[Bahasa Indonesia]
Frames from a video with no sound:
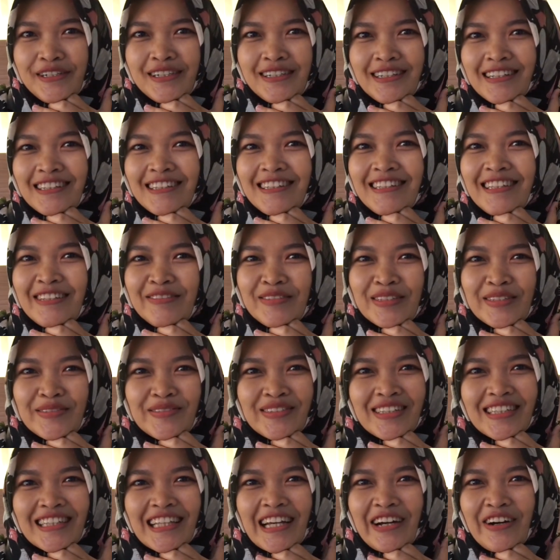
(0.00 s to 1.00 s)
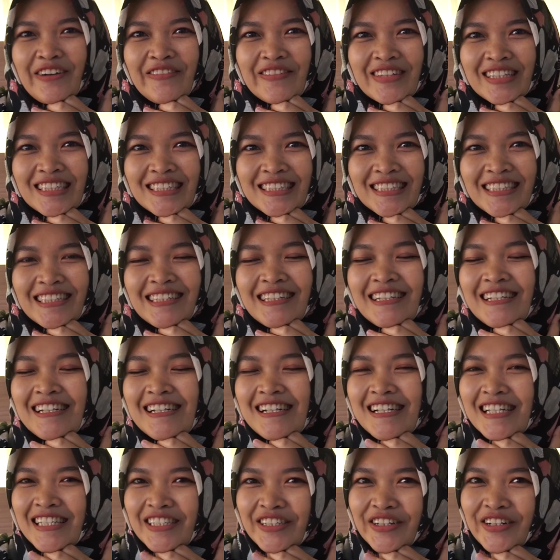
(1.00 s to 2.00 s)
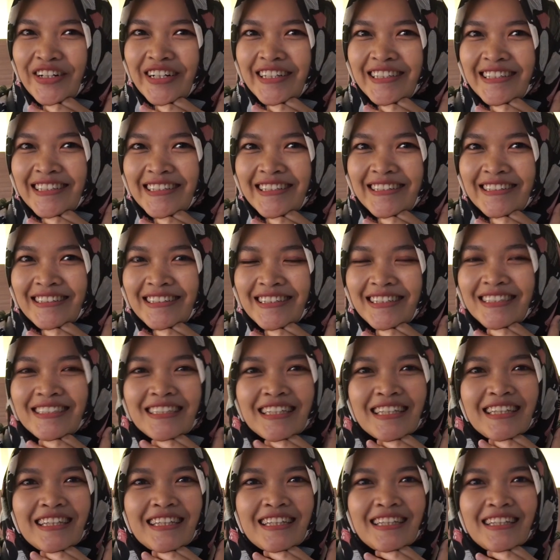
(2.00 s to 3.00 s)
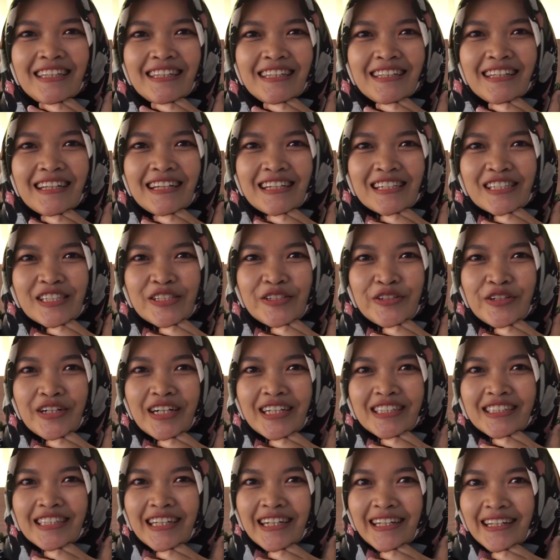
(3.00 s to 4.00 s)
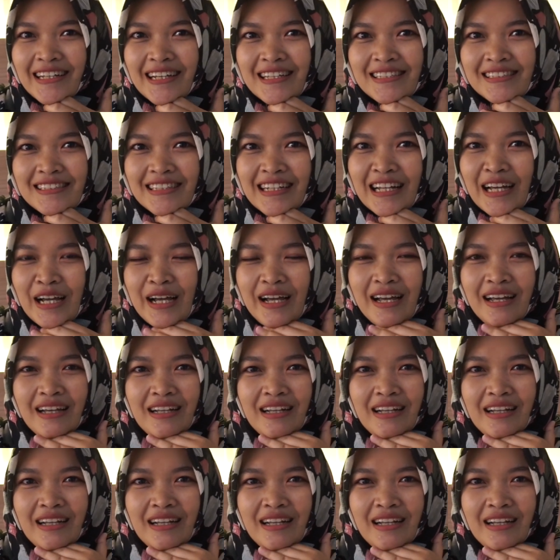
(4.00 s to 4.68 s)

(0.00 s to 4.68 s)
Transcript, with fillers: nanti teman-teman ketawa mesti soalnya target S2 saya setelah